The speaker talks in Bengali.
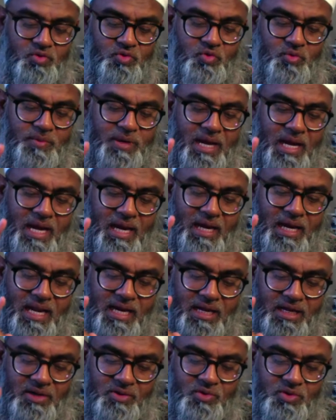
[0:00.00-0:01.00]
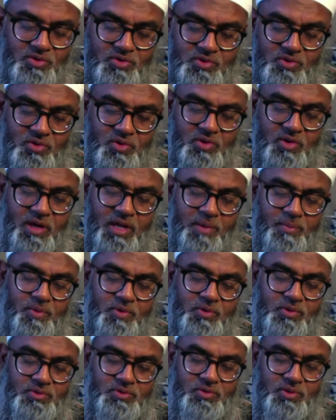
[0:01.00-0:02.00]
তোমরা আল্লাহর আনুগত্য করো এবং
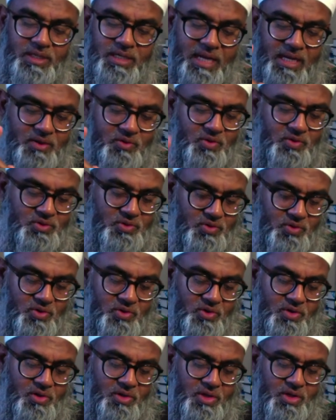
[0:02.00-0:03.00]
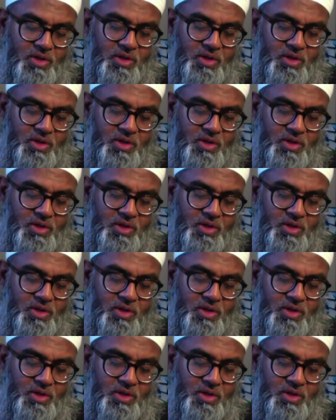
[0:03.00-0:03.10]
রসুলের আনুগত্য করো